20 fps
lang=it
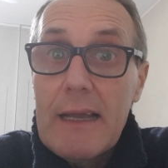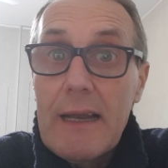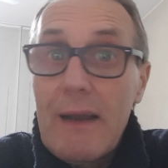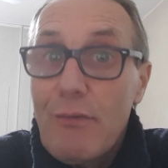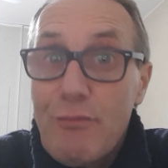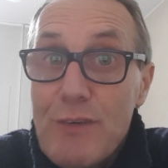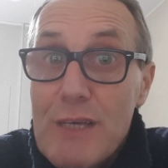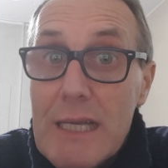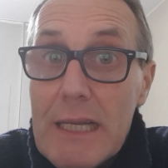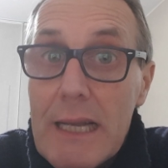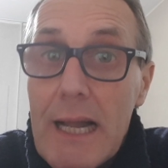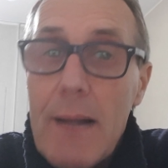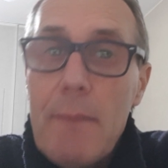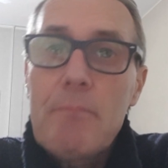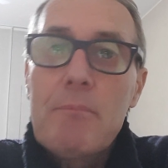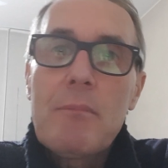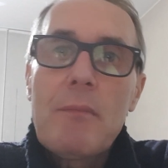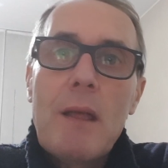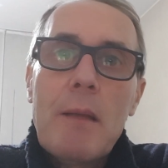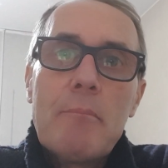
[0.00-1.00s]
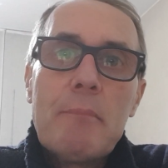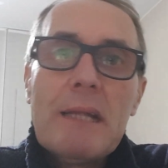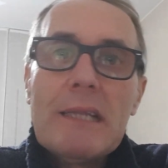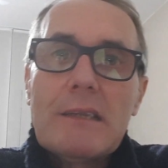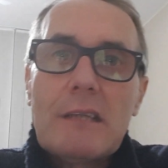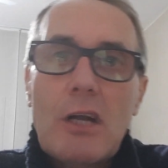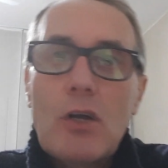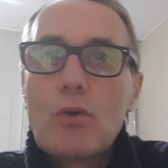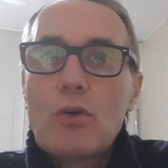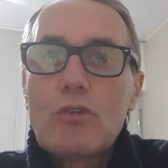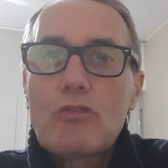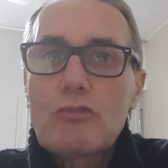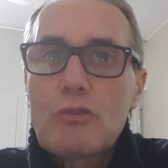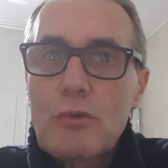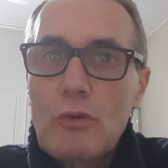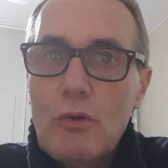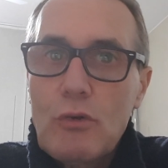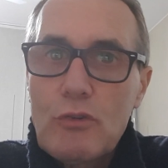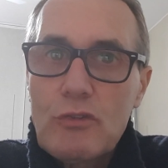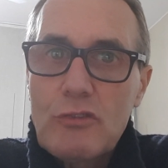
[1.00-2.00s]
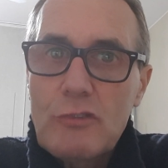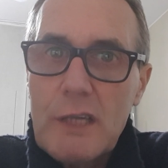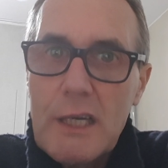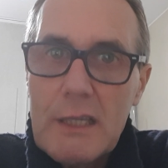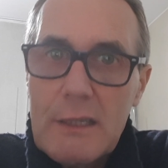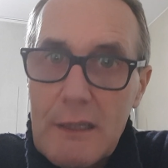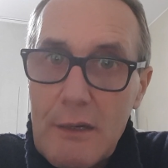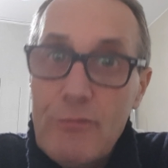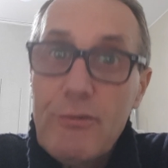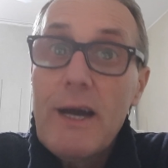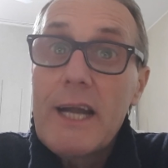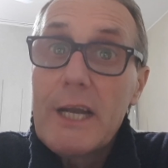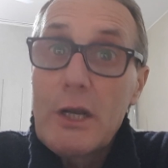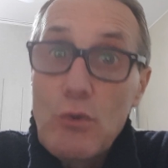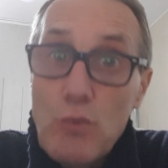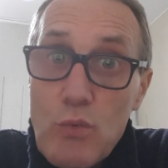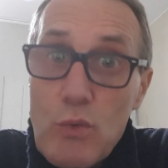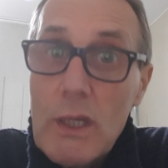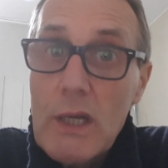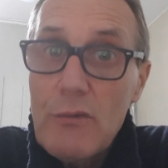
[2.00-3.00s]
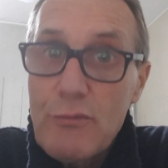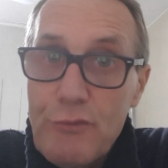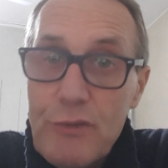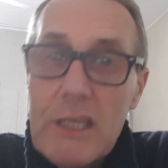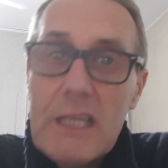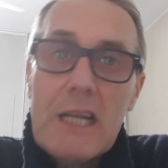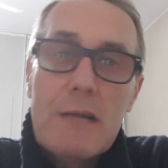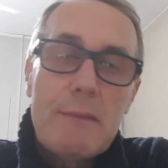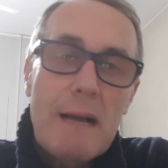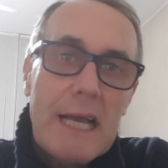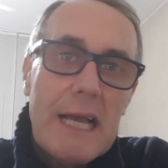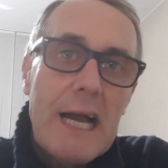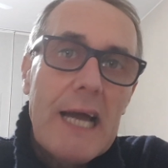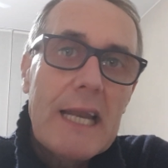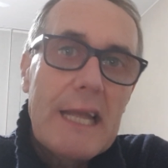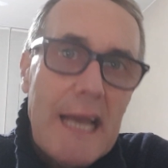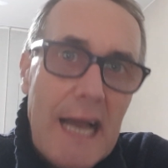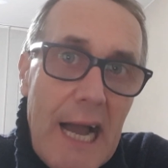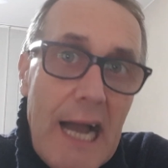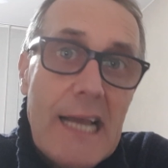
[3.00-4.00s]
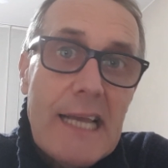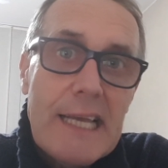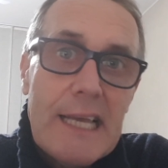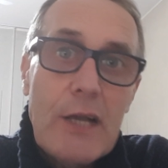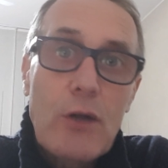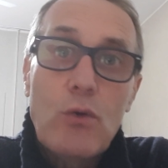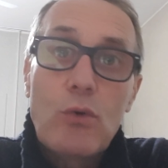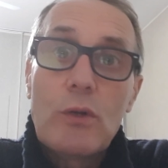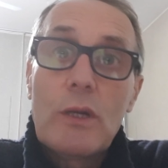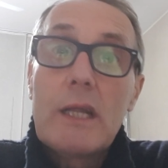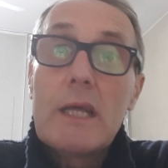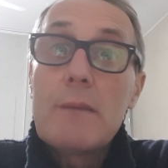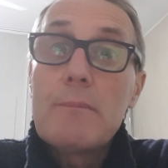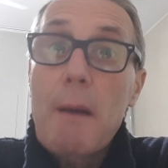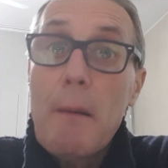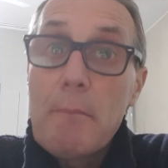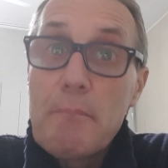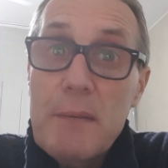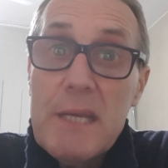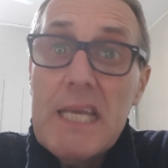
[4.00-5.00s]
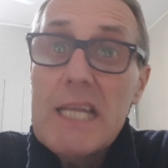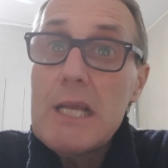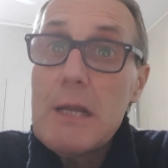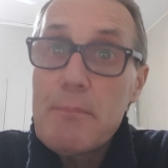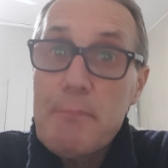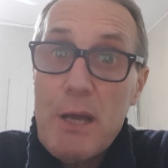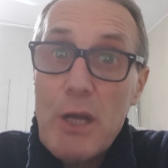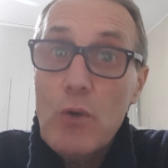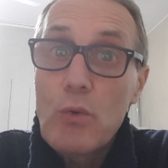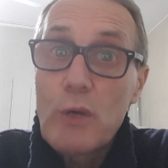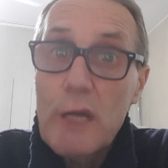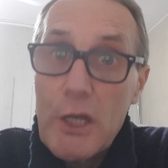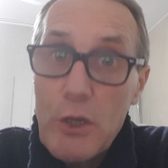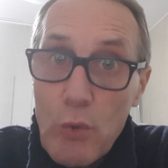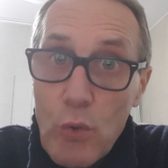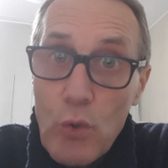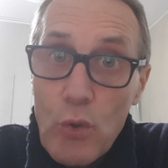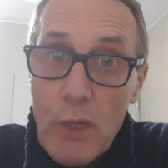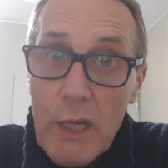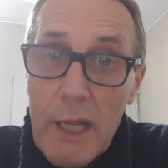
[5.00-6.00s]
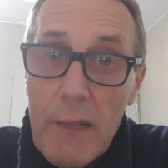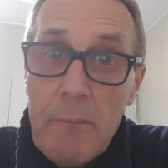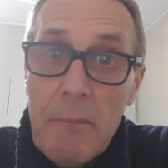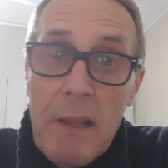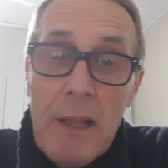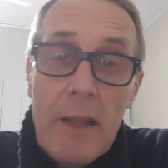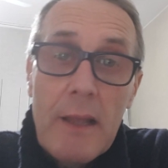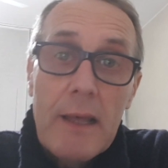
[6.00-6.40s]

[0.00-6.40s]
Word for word: la fila mentre loro sono costretti a fare lunghe file, magari anche con i bambini per ore e ore,